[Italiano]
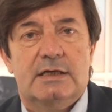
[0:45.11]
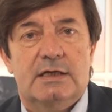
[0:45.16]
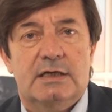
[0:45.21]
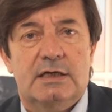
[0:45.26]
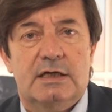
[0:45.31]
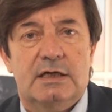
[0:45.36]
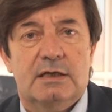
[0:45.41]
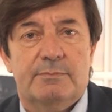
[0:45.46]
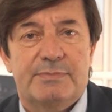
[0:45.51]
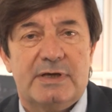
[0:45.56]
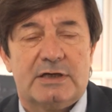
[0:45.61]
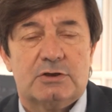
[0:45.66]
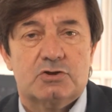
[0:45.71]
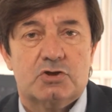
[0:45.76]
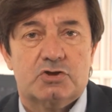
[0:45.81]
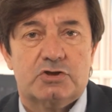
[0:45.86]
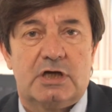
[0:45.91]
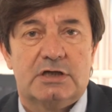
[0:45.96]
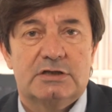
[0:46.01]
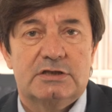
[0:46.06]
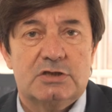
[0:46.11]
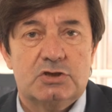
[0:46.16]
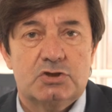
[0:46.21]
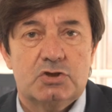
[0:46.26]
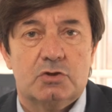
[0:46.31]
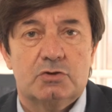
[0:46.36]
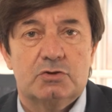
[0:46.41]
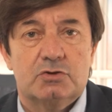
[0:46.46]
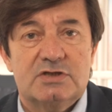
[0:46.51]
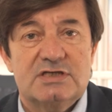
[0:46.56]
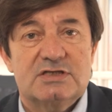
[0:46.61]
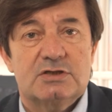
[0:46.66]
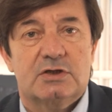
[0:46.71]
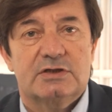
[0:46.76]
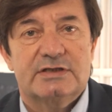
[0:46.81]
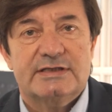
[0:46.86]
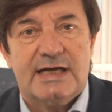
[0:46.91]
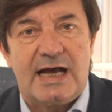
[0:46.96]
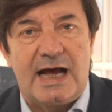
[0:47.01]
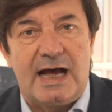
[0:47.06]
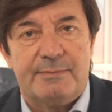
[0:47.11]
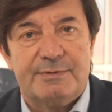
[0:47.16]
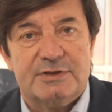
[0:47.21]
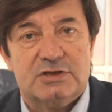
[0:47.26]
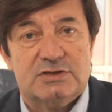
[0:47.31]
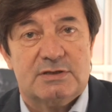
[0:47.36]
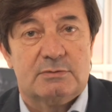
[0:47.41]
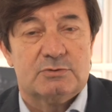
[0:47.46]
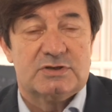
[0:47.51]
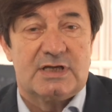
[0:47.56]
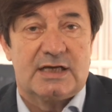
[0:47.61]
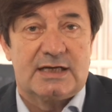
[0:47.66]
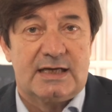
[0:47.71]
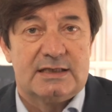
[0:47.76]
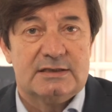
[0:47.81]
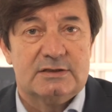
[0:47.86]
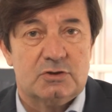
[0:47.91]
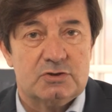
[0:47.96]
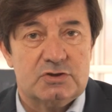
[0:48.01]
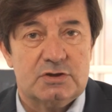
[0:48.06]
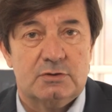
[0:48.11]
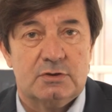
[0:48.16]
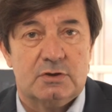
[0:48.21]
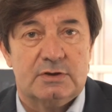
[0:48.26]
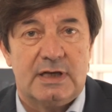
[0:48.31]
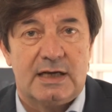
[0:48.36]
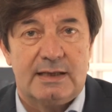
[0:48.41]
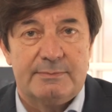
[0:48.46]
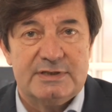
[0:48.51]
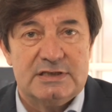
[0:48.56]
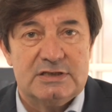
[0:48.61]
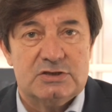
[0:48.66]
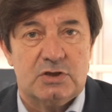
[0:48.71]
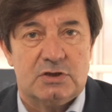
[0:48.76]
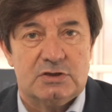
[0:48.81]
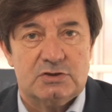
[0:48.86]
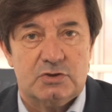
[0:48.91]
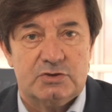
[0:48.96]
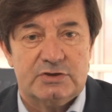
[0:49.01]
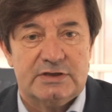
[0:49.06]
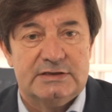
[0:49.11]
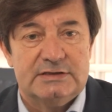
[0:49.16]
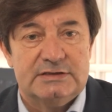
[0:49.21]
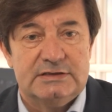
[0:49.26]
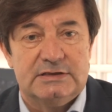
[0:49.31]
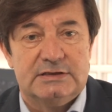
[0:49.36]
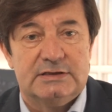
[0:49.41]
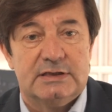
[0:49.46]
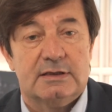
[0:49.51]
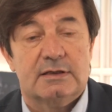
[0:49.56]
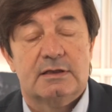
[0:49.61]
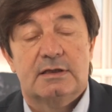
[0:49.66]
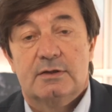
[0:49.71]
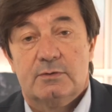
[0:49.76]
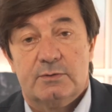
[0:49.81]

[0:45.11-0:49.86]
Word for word: il piano sociale di zona Isola di Capri, ci siamo staccati così dalla penisola sorrentina,